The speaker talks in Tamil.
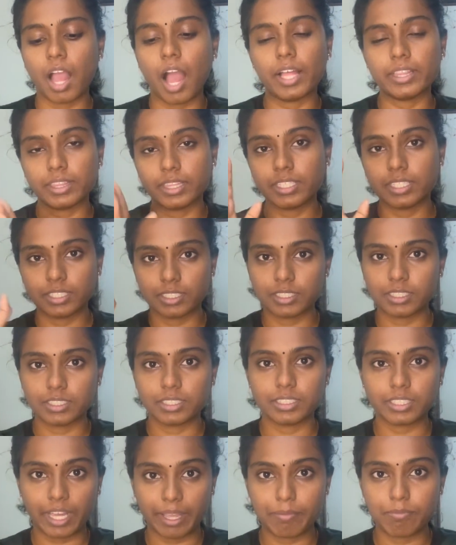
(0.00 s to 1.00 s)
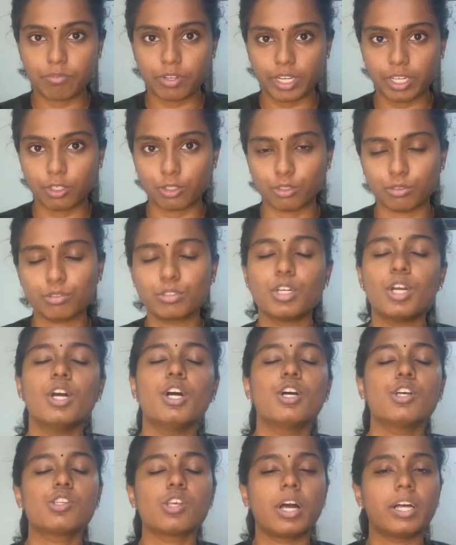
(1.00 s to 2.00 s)
அந்த டைம் வரைக்கும்
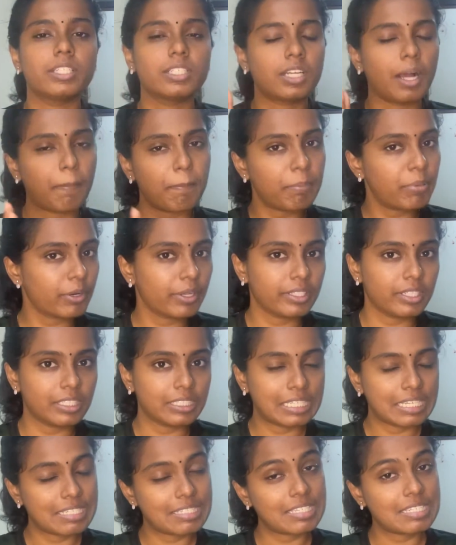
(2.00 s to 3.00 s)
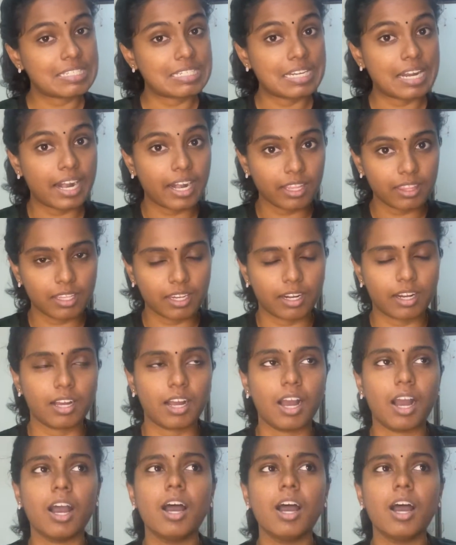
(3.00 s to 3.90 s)
ஸோ அதுக்கப்புறம் ஏதாவது கேசஸ் நடந்திருக்கா